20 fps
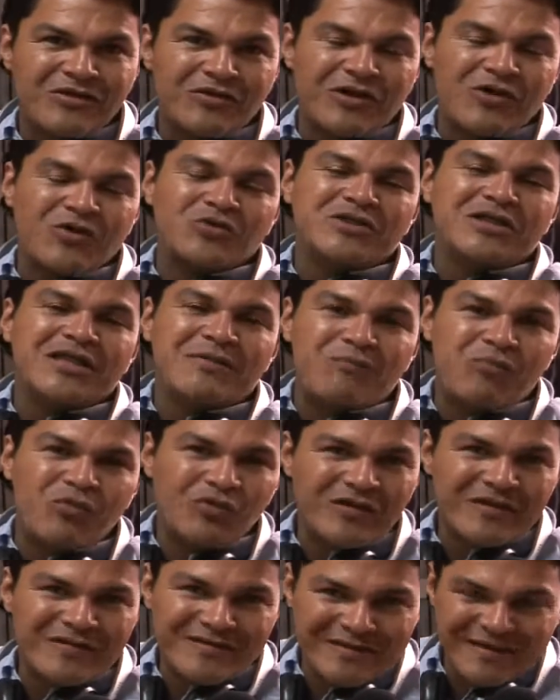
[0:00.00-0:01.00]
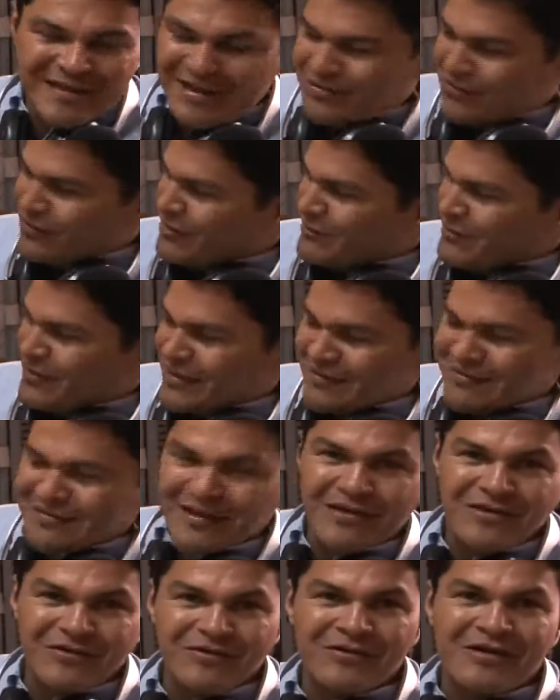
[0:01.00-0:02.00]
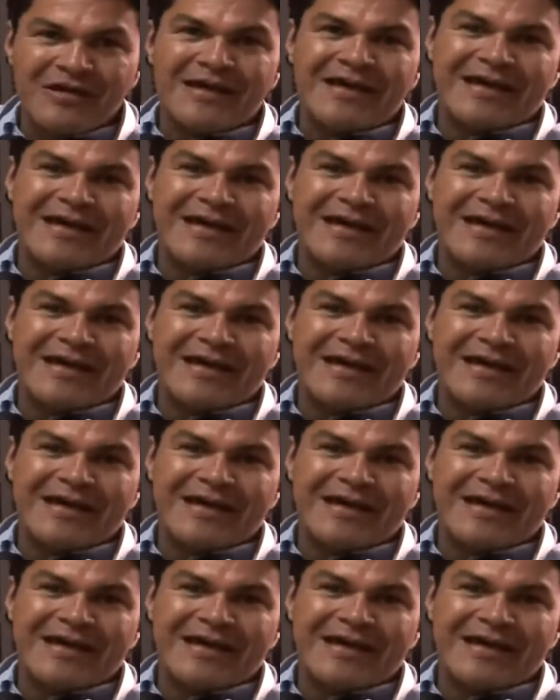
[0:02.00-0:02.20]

lo que oyen en publicidad en Olímpica Stereo,